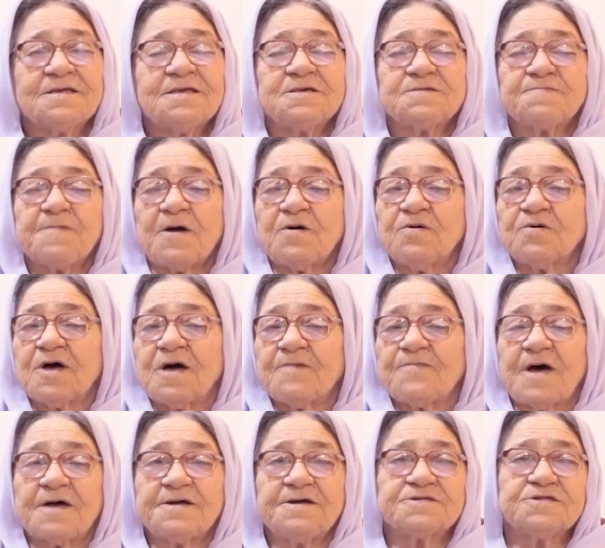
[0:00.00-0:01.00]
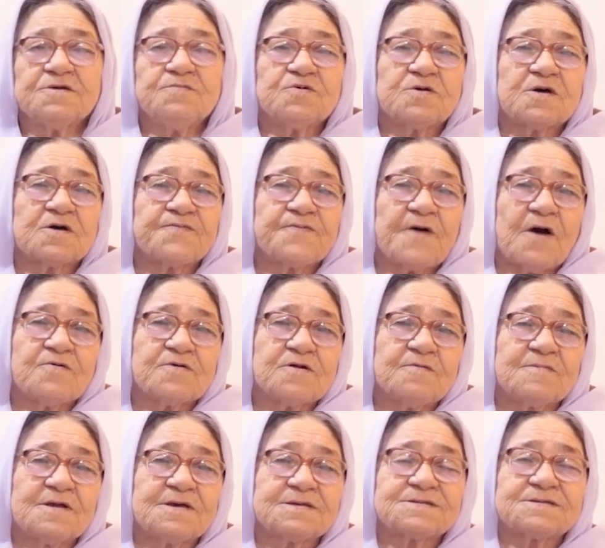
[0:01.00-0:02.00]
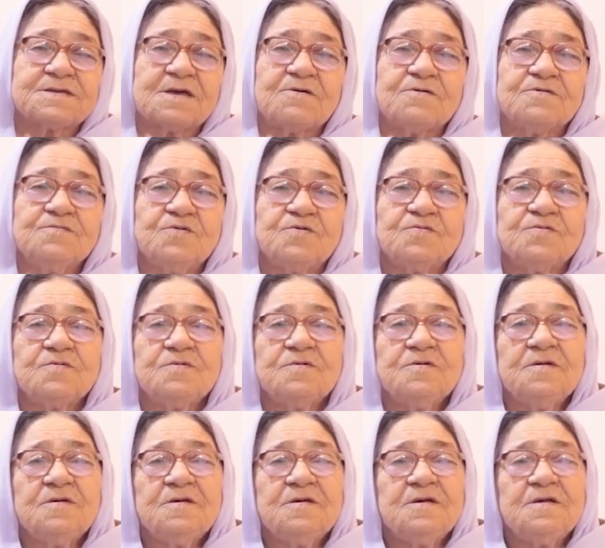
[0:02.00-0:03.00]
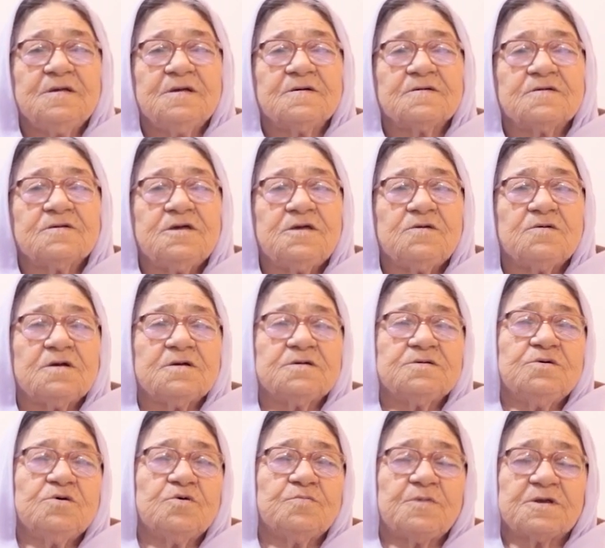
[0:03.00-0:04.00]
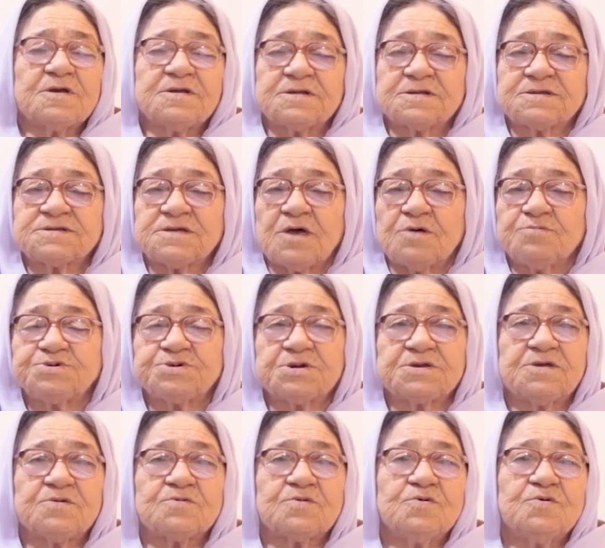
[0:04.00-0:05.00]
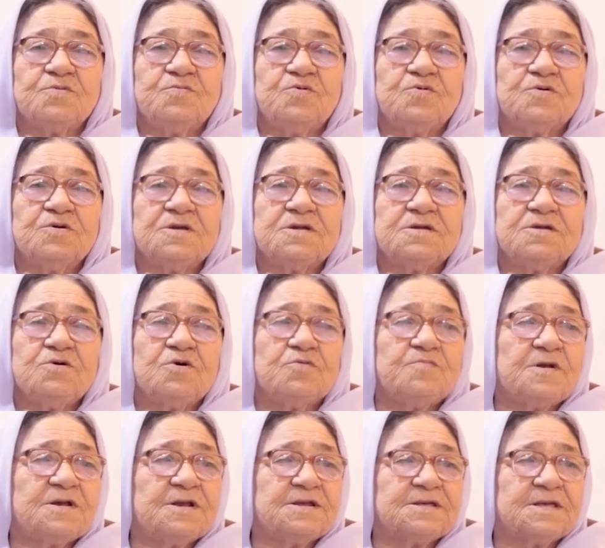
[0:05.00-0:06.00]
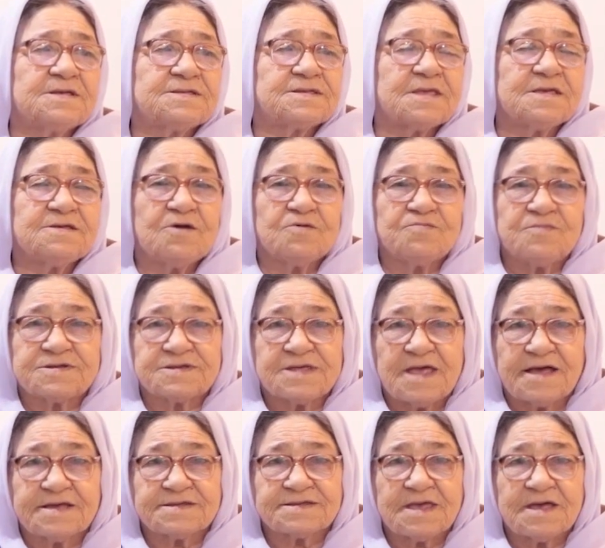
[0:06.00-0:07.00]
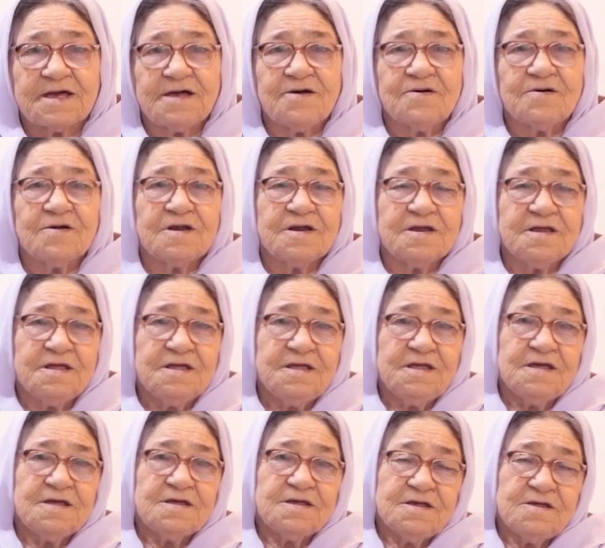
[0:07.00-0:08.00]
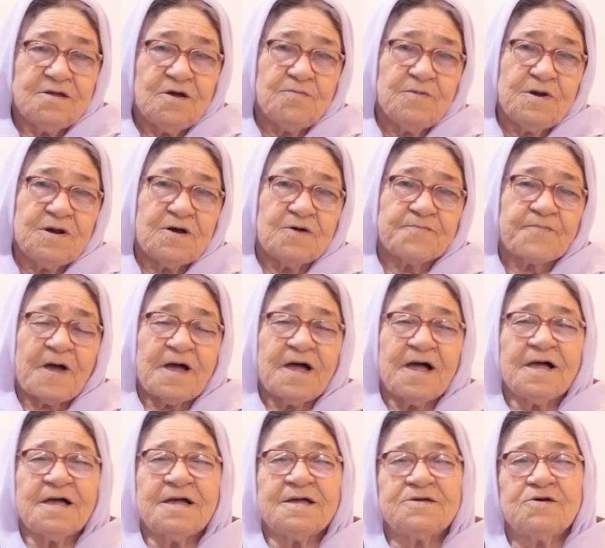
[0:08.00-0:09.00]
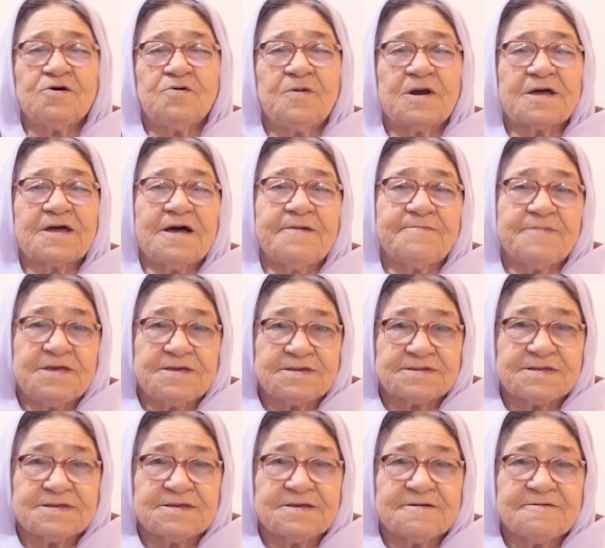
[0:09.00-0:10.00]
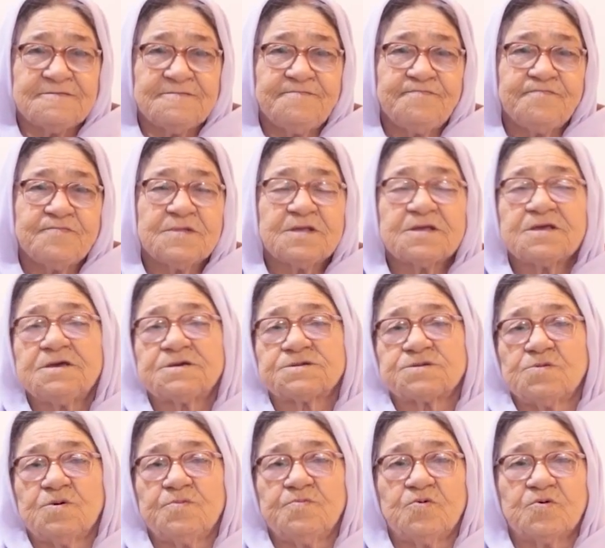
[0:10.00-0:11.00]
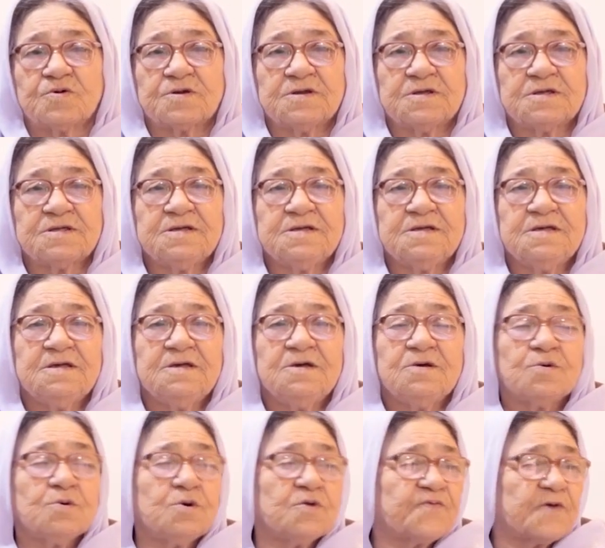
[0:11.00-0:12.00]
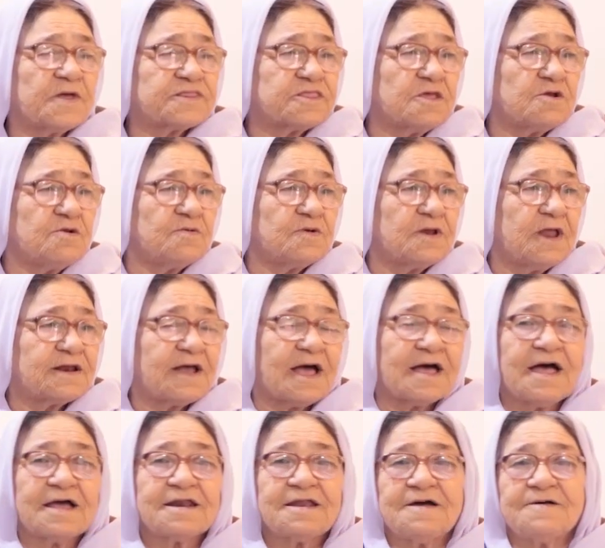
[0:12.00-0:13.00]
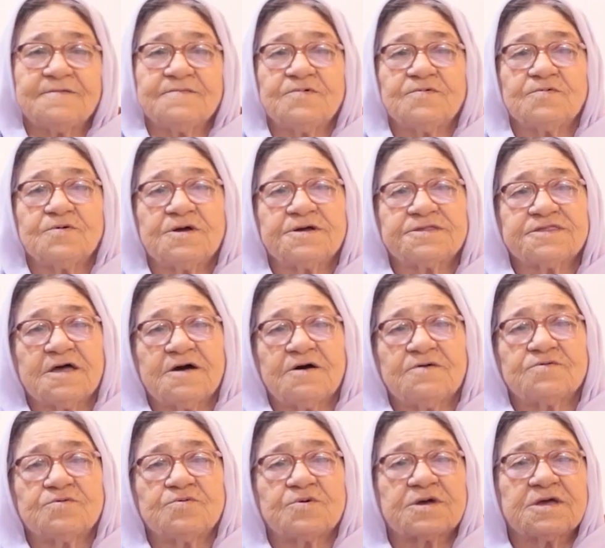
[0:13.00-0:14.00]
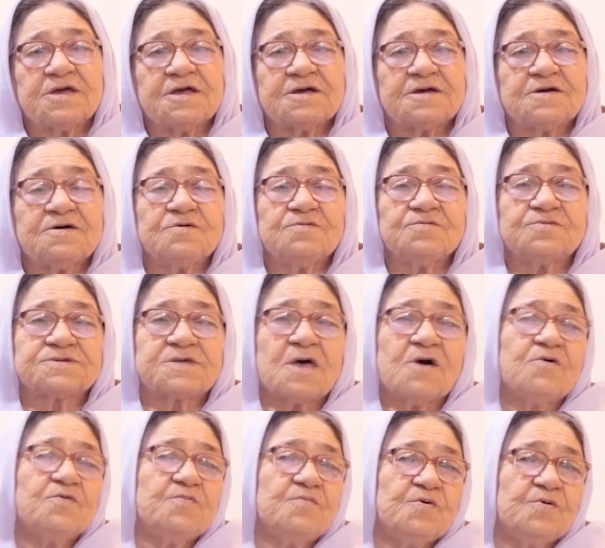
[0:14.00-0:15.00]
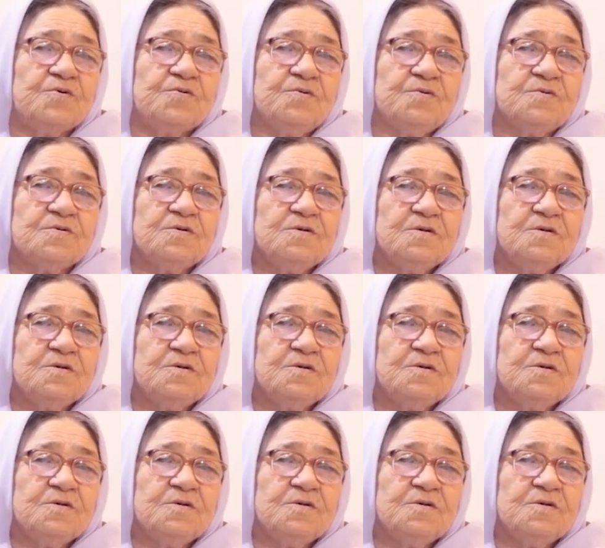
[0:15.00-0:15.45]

كيذبحون غبايطهم ويخفعونهم من الصوم كي يوم الصوم شك يقومون يوم ال... يوم الساسة يوم الأربعاء يوم الخميس كيصومون ويفتلون للعالم ويحتاون وخيغوا وصوموا